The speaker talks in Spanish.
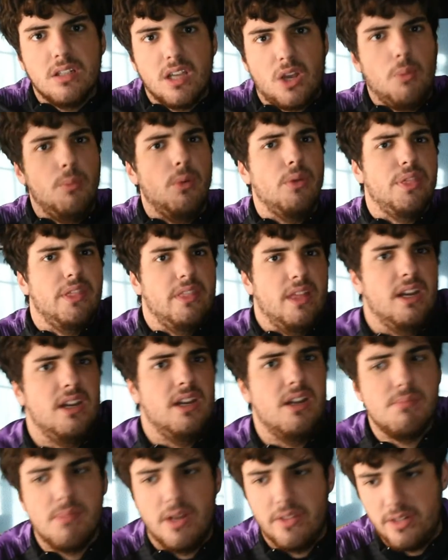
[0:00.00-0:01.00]
Es como Zidane en
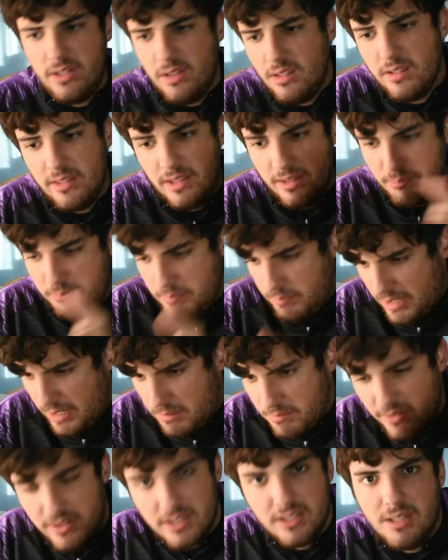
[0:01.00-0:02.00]
el Madrid, para
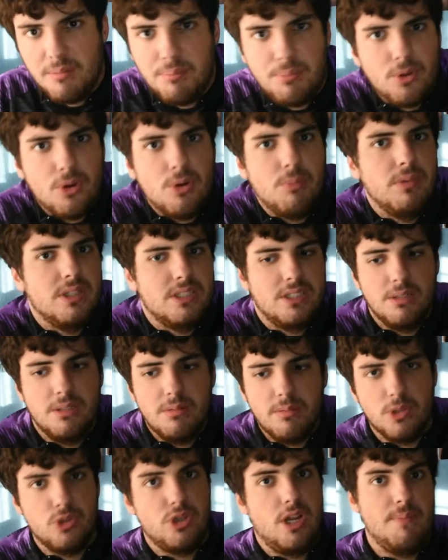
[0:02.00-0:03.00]
el Madrid tampoco me
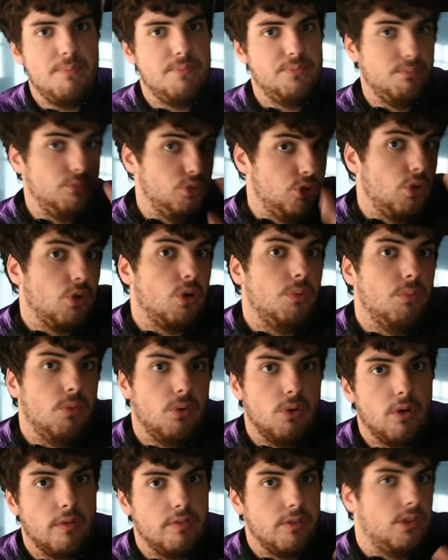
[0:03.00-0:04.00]
sirve. O sea, yo
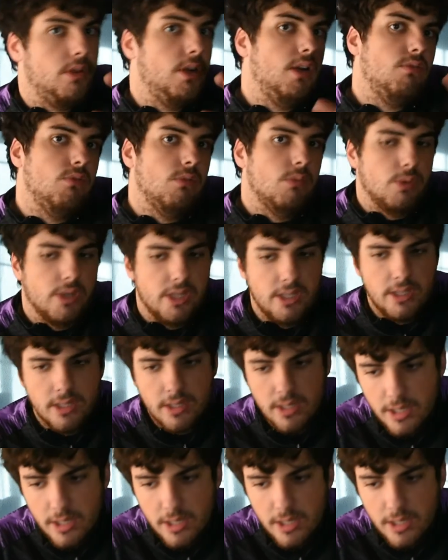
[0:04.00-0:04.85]
como aficionado al fútbol, ¿eh?